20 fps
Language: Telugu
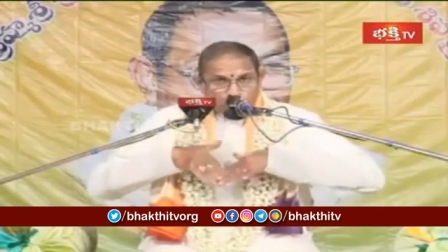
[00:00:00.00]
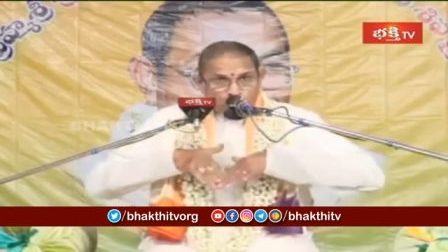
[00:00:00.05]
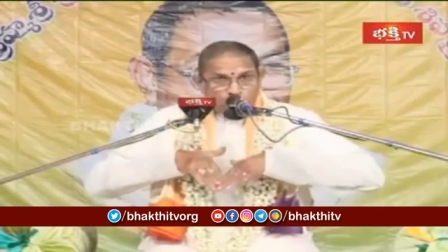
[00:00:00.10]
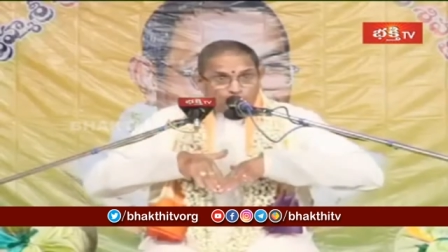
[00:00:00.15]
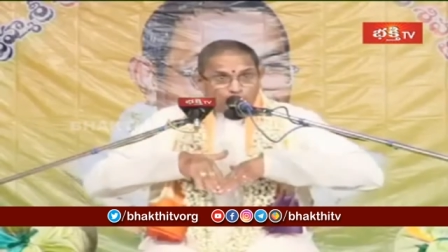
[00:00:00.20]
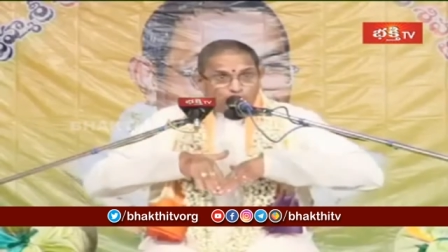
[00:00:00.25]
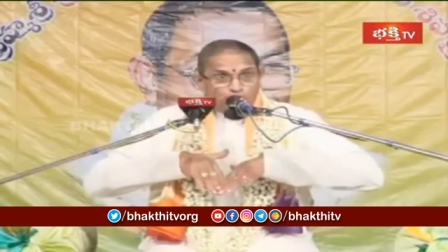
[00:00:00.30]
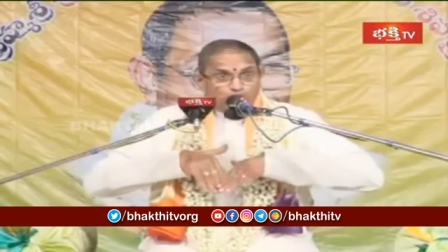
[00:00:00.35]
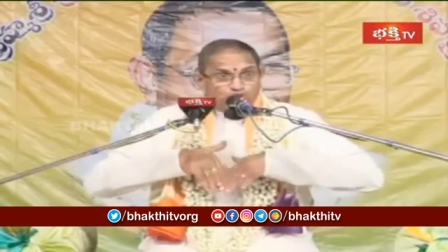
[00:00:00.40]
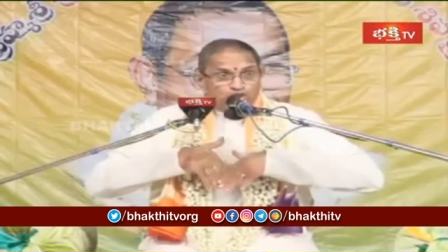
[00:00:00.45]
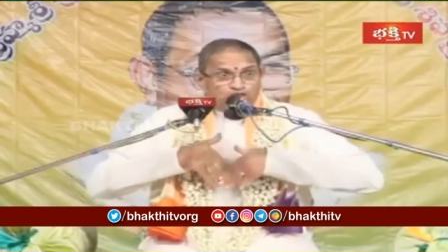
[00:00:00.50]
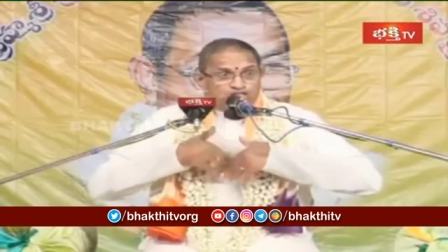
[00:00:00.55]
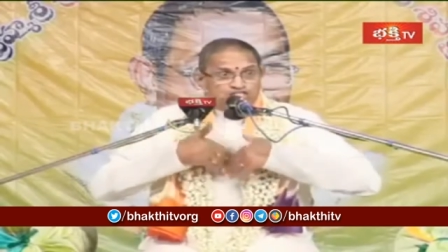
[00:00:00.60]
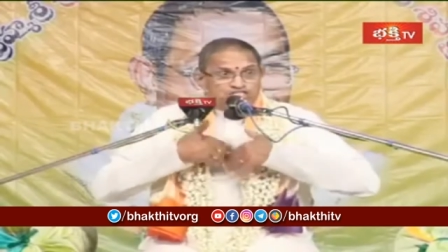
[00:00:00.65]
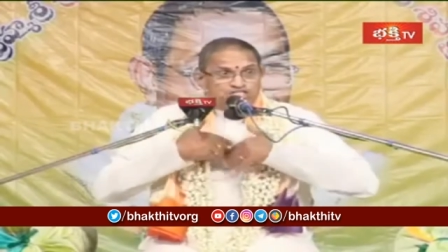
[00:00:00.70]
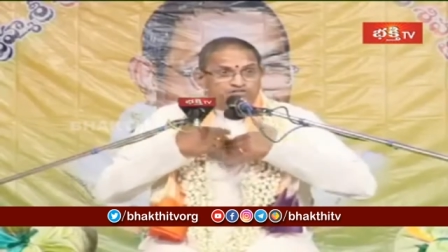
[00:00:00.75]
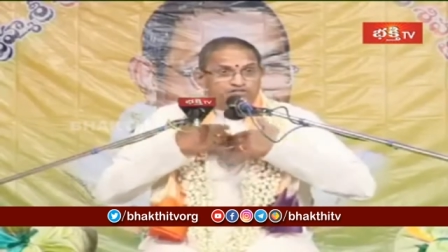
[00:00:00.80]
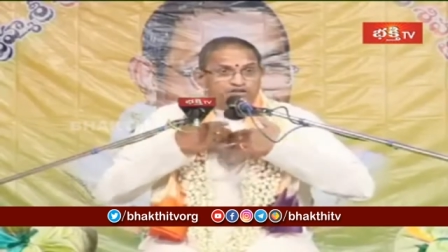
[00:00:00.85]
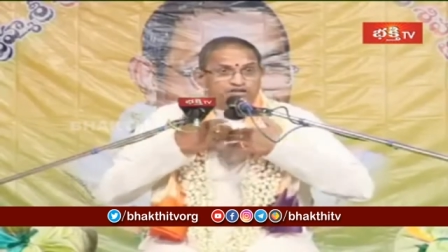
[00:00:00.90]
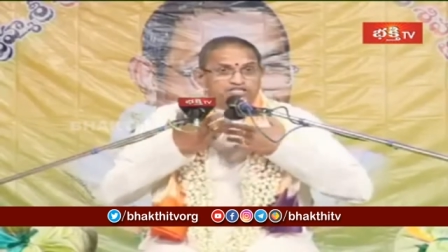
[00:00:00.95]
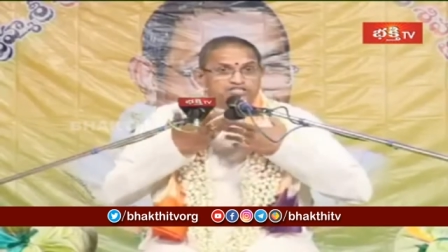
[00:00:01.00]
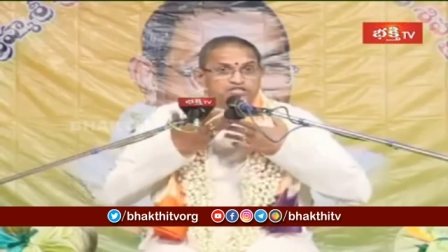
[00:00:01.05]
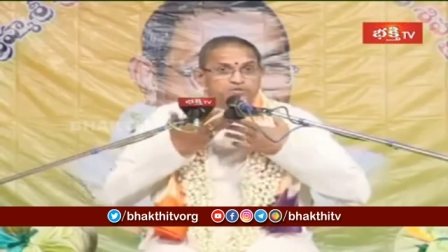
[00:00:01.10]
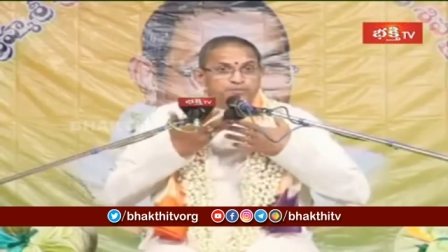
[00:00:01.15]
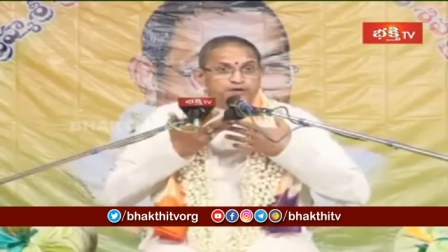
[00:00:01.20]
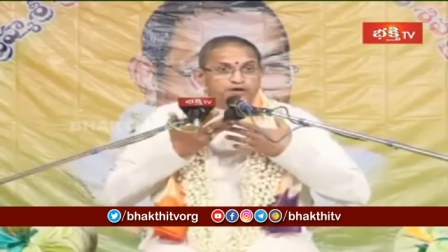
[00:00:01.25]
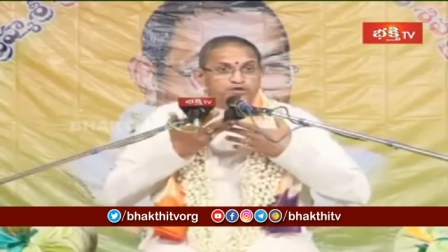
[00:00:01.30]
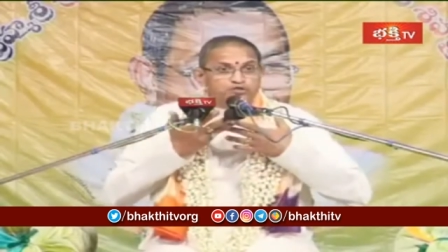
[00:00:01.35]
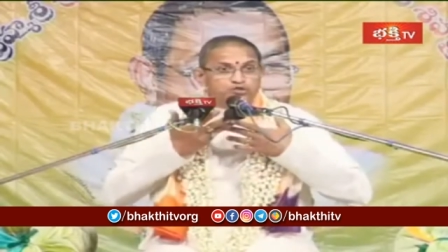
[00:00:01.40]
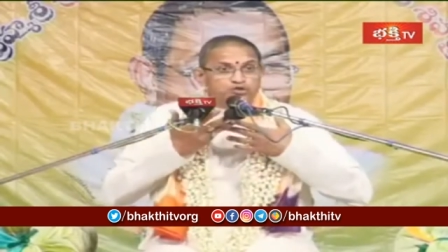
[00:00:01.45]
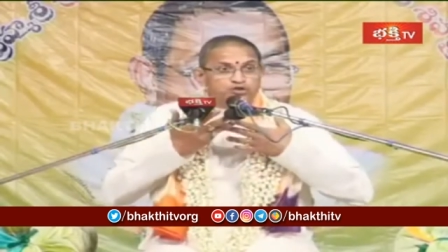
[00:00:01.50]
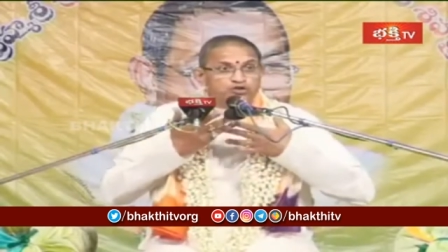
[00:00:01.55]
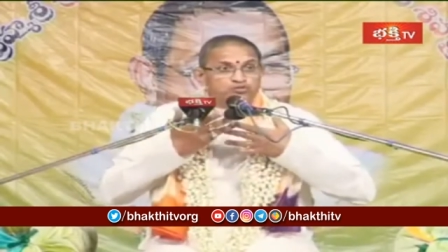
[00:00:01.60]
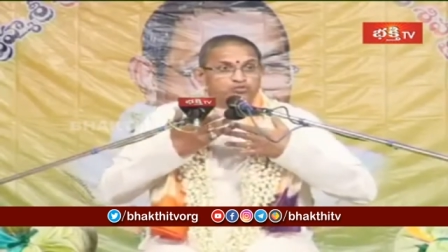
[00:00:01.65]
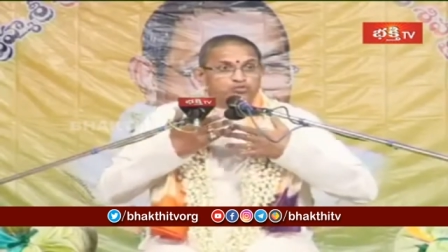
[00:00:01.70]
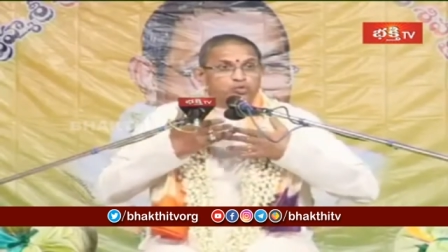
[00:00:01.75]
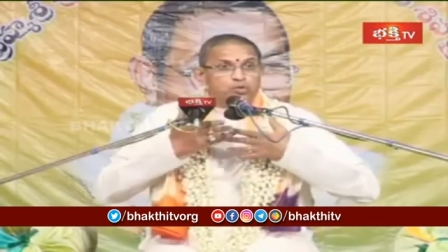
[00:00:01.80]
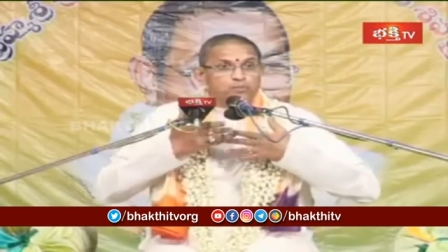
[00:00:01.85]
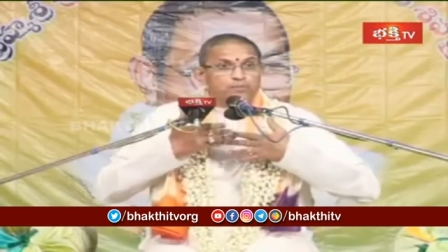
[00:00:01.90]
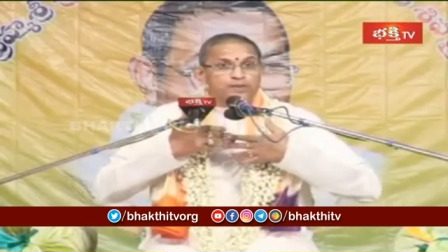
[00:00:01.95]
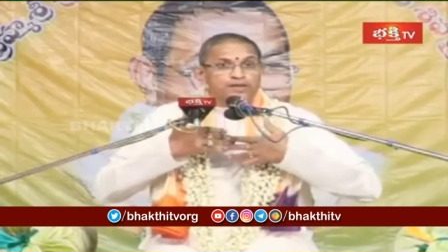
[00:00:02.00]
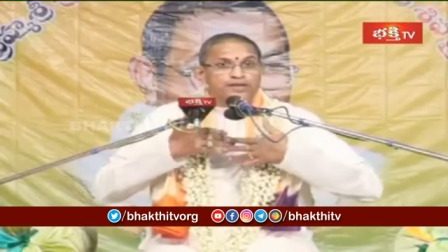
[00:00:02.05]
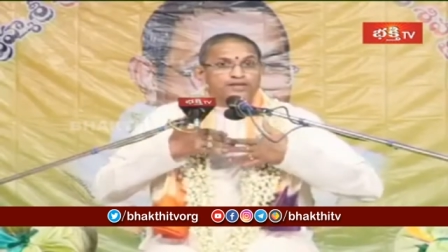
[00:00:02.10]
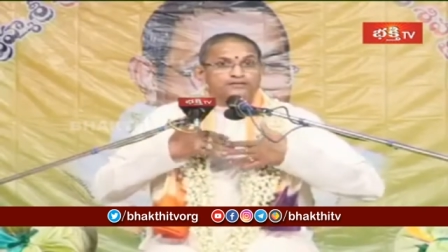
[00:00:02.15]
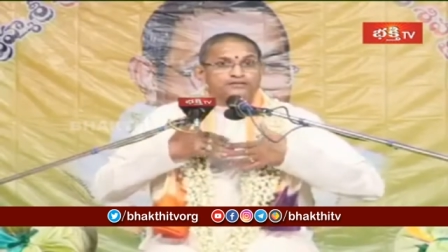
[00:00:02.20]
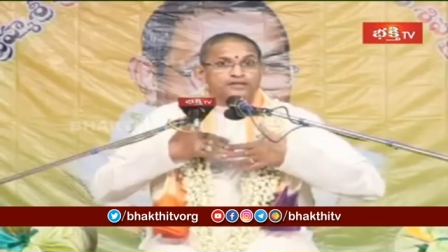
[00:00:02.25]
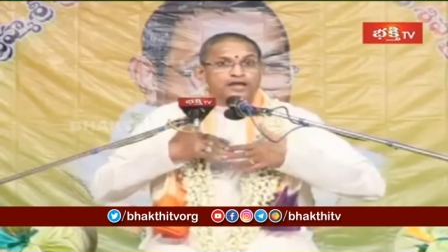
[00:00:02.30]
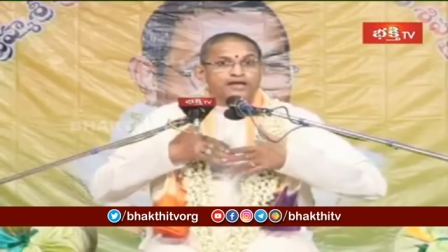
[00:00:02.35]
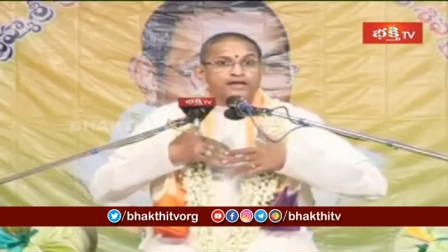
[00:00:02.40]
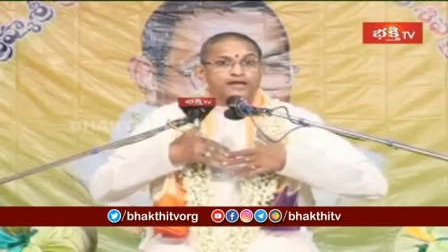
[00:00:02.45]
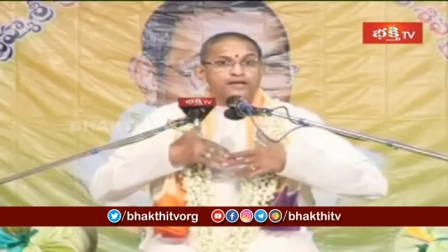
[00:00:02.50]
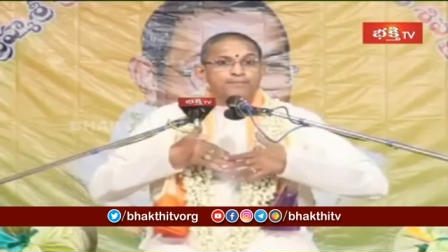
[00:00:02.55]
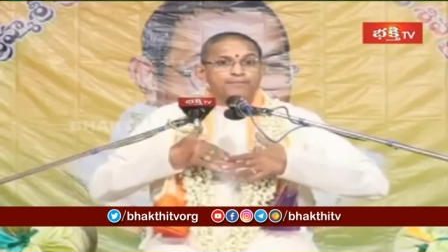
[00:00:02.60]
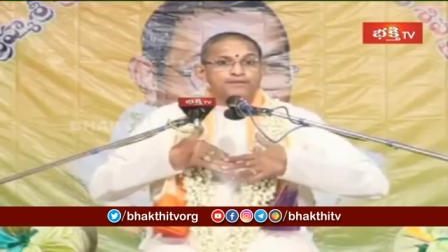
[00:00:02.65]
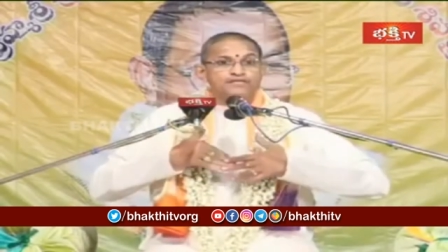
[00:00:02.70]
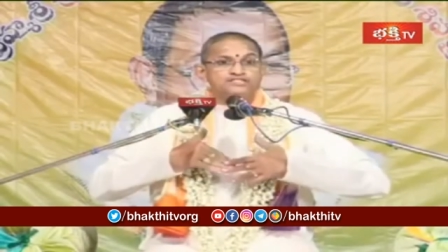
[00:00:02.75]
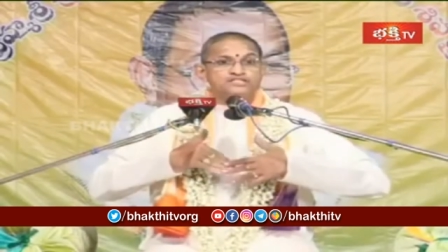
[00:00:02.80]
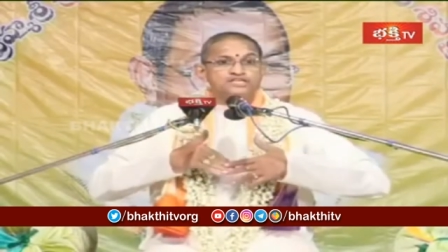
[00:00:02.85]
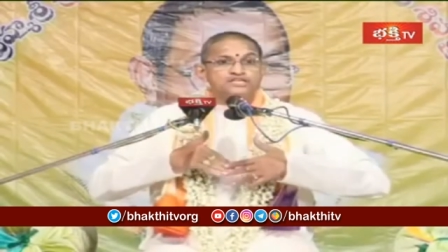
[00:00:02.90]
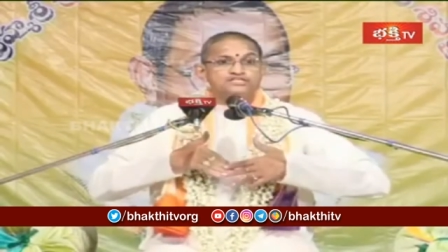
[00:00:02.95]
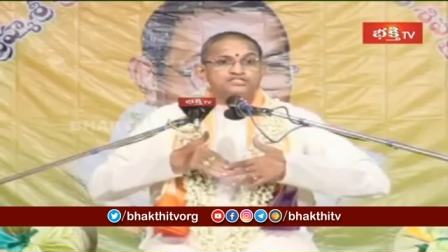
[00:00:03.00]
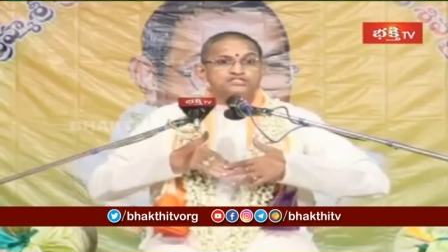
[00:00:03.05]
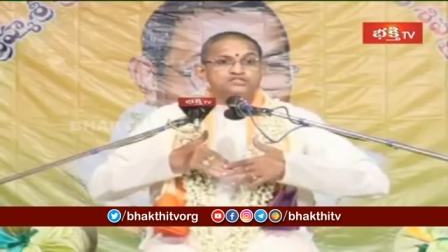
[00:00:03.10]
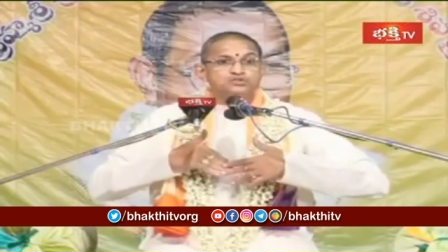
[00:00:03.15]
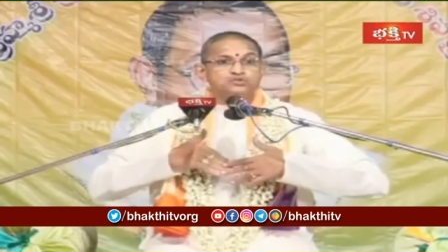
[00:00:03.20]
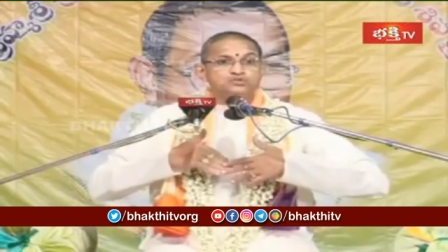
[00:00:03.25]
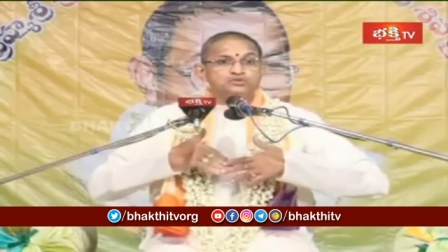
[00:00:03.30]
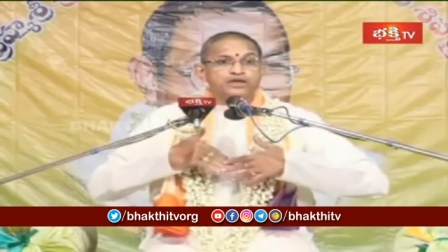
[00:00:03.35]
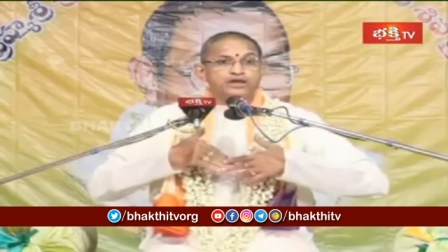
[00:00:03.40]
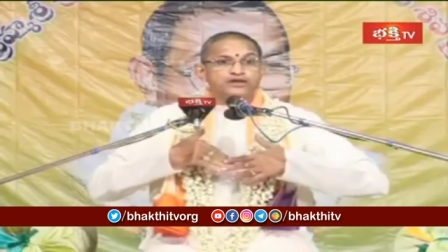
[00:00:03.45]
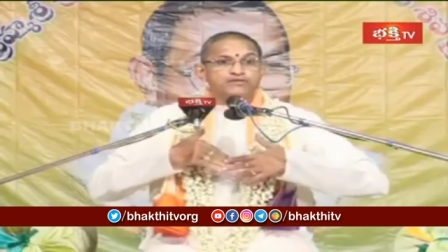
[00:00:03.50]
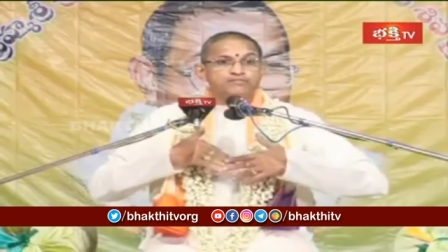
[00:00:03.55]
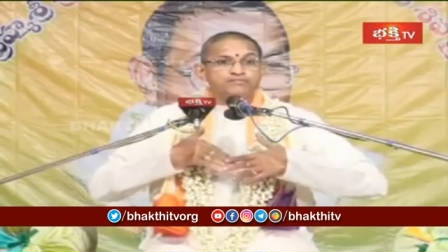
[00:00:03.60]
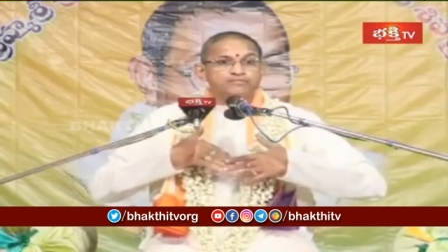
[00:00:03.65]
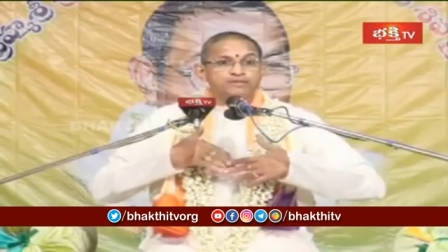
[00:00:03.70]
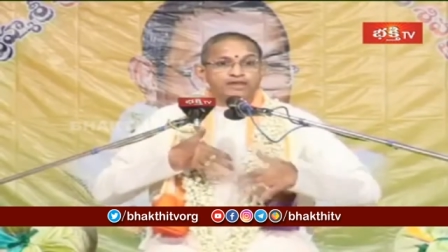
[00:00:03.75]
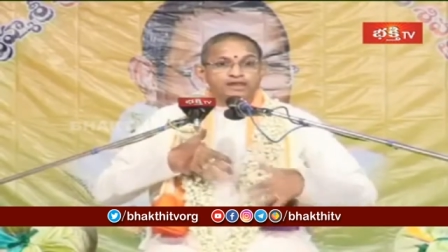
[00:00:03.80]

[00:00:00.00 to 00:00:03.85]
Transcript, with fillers: తాను తీసి విడిచిపెడుతున్న ఊపిరిని తానే పరిశీలిస్తూ ఉంటాడు